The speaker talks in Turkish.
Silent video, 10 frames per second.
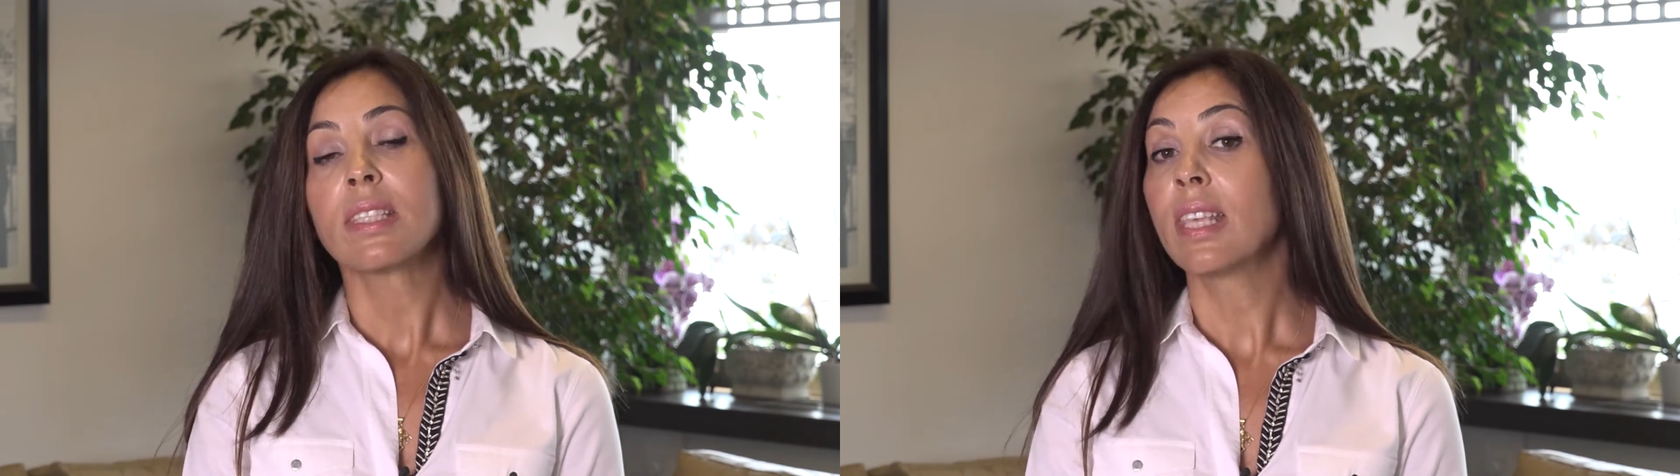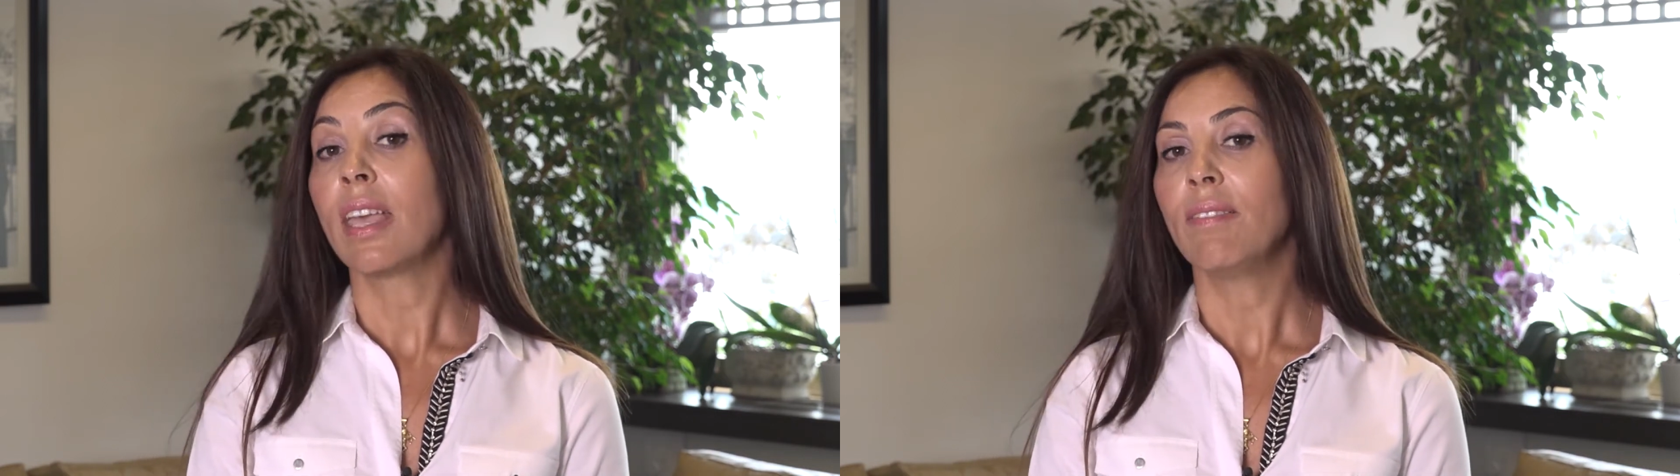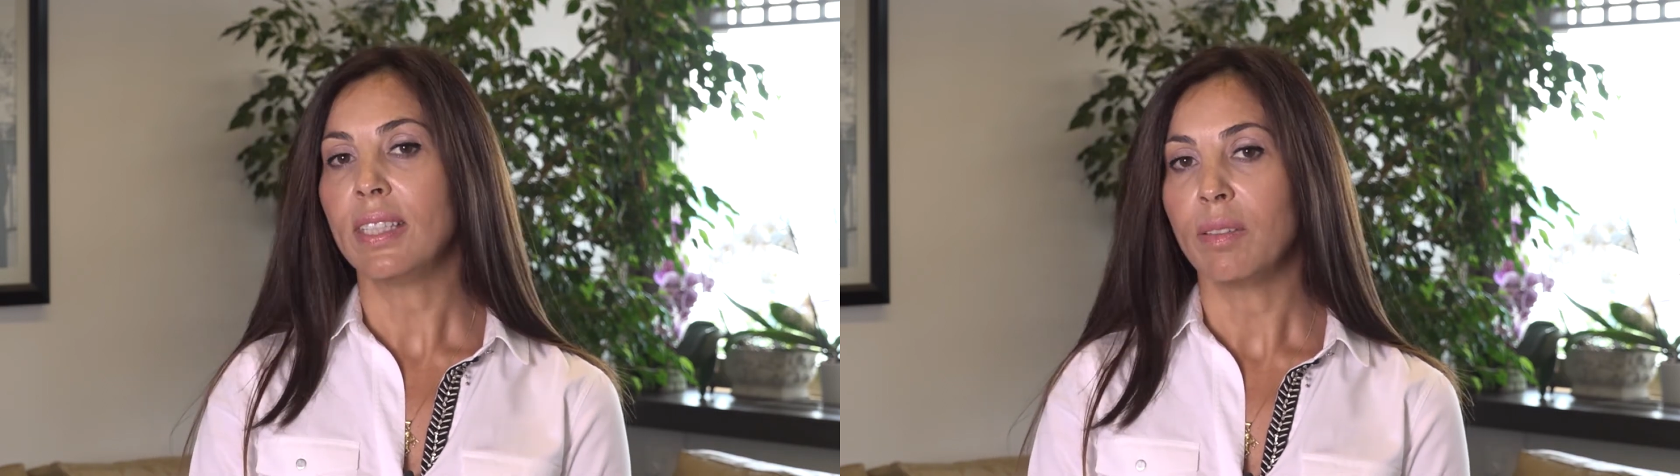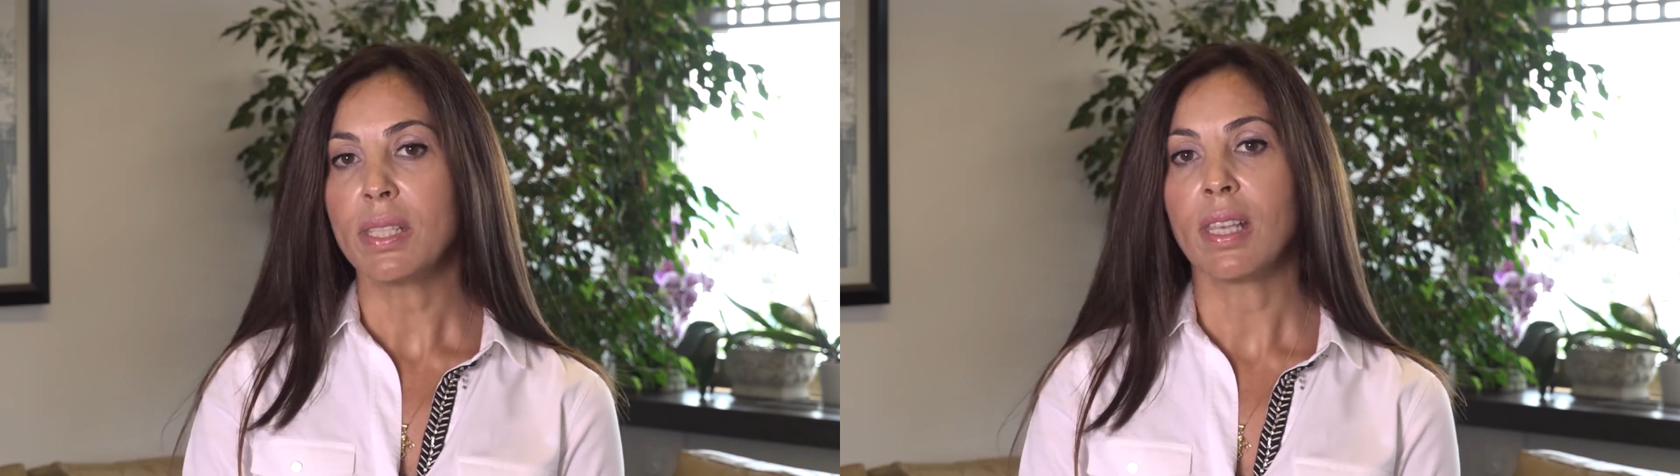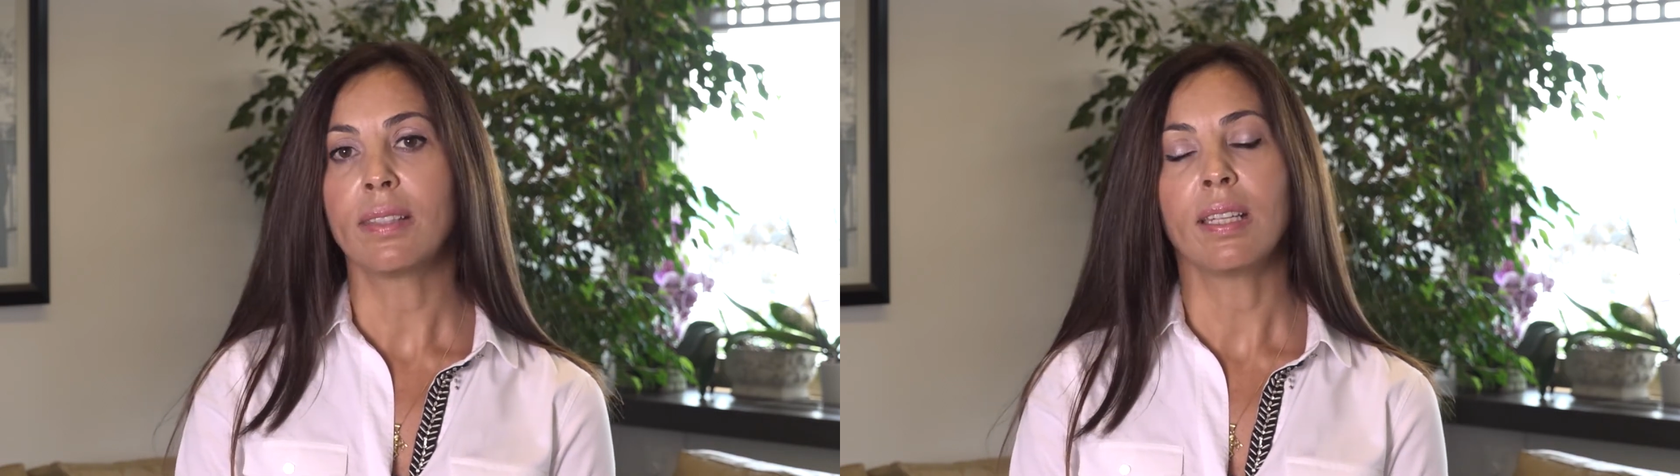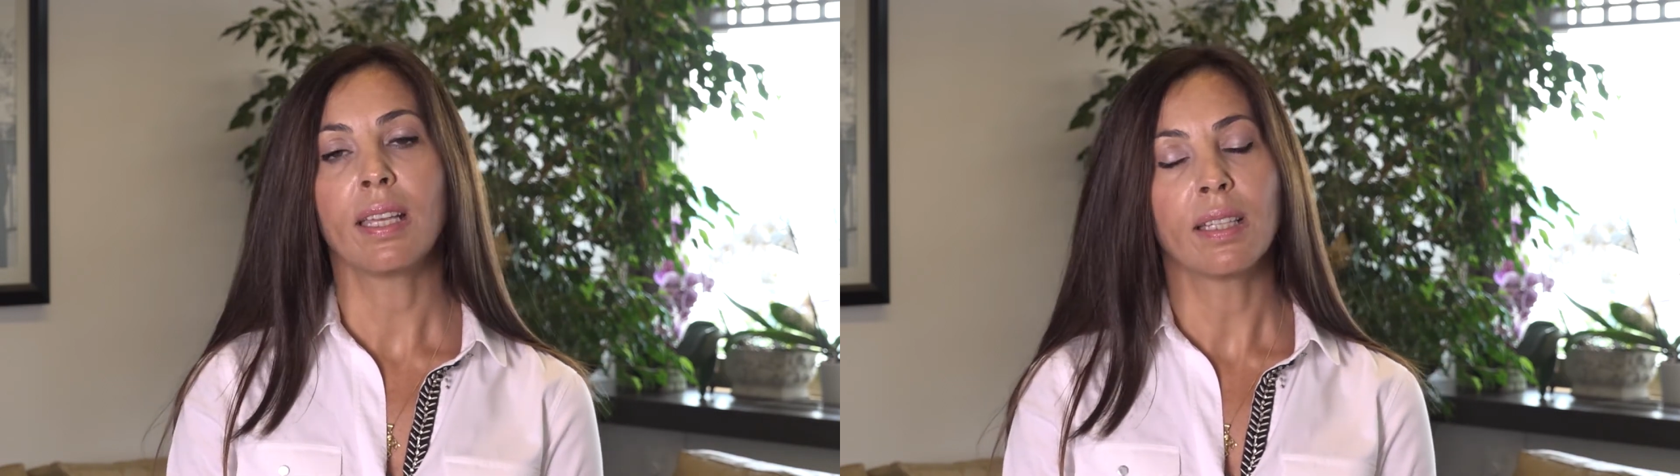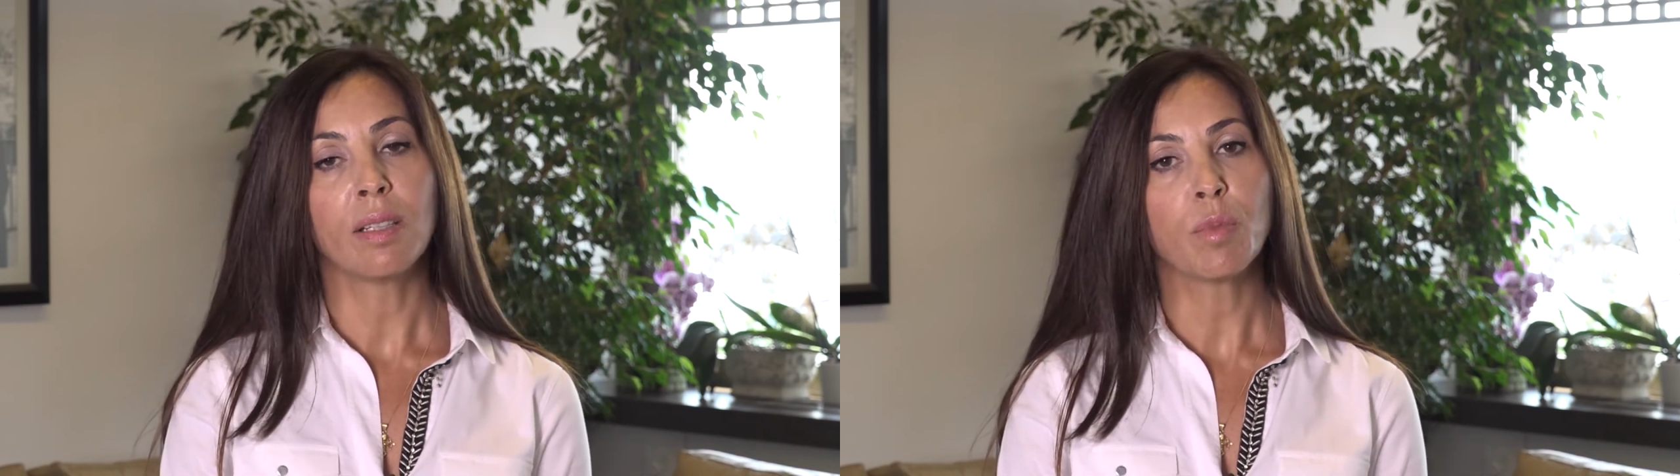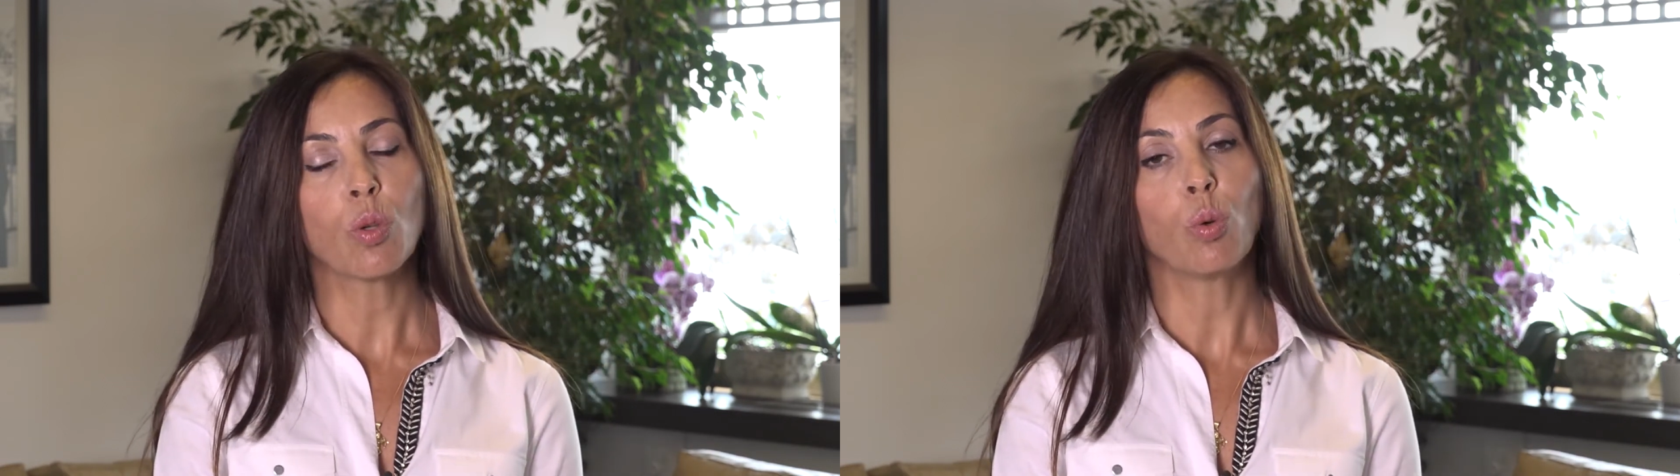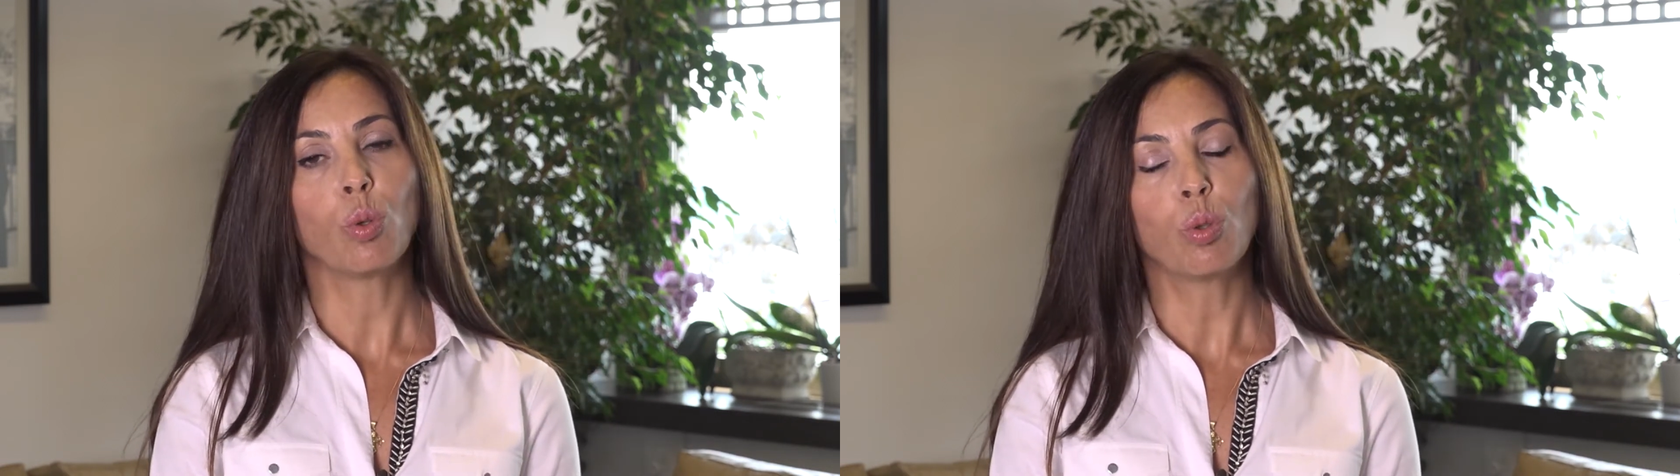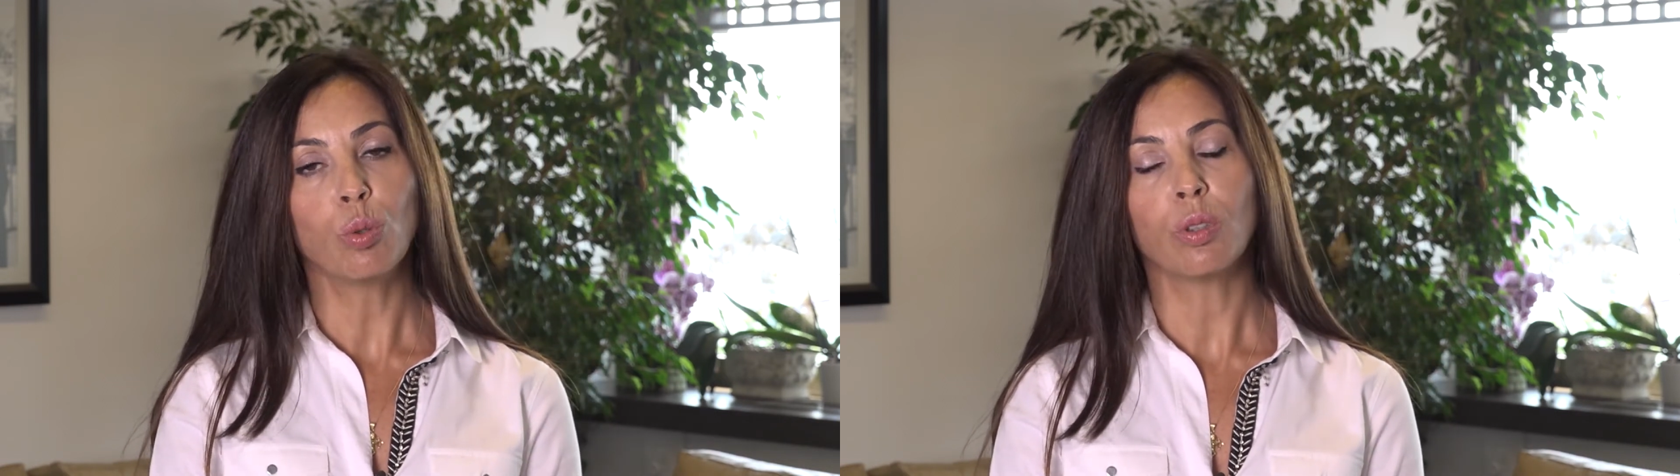sevdiğimiz, yeteneklerimize
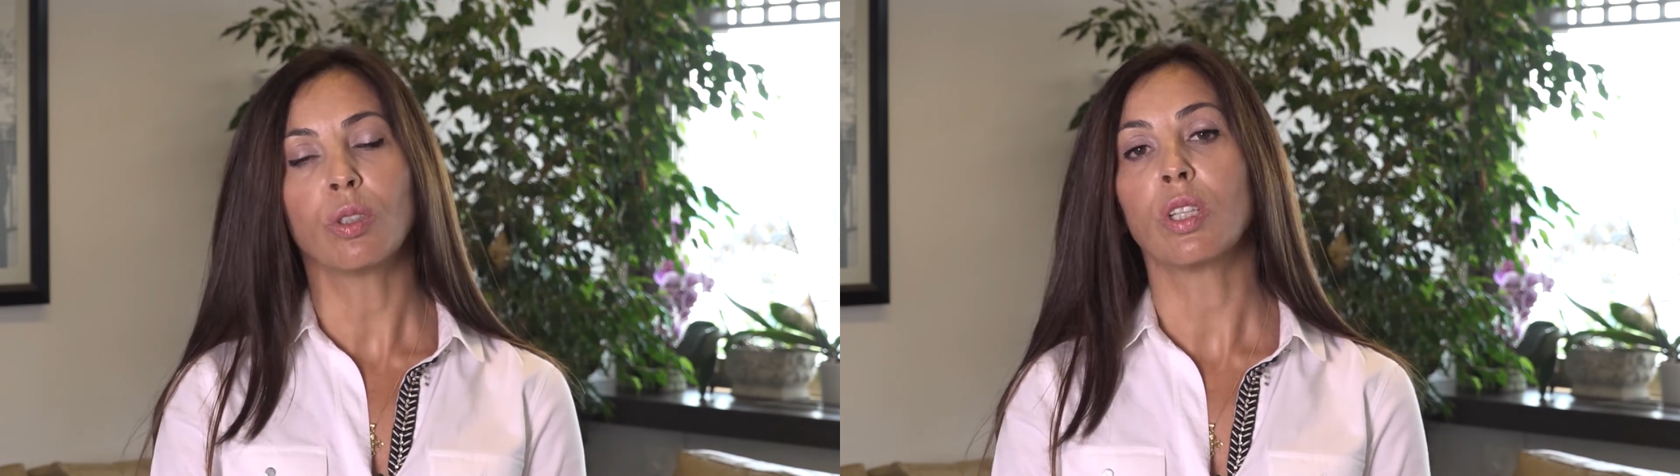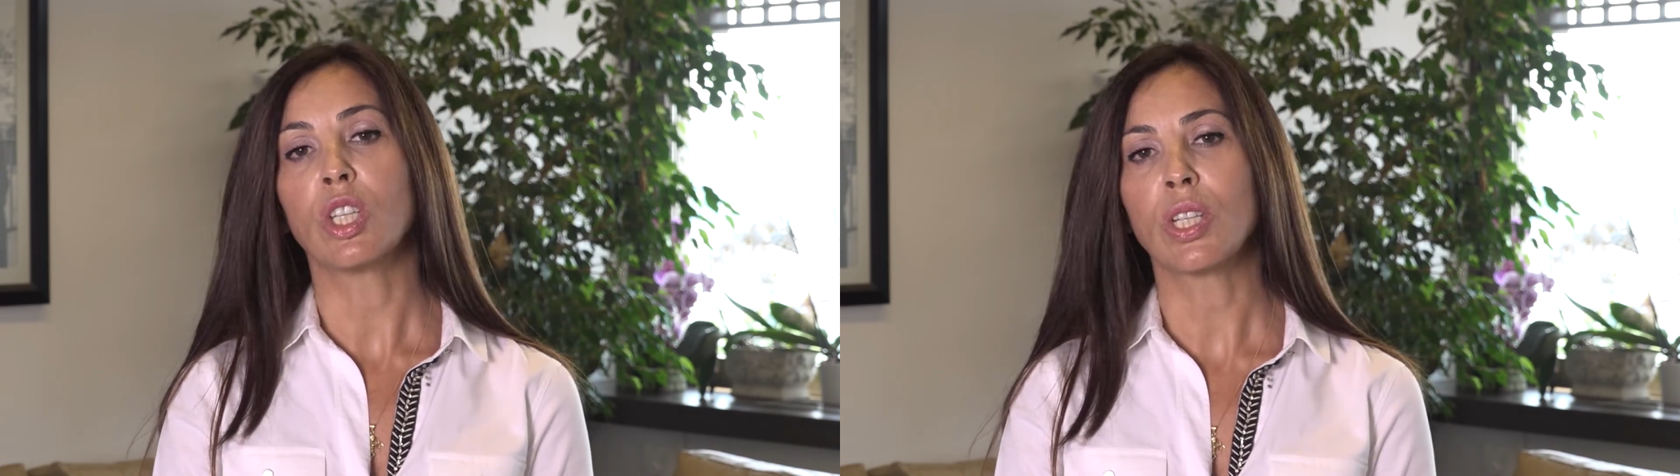uygun e,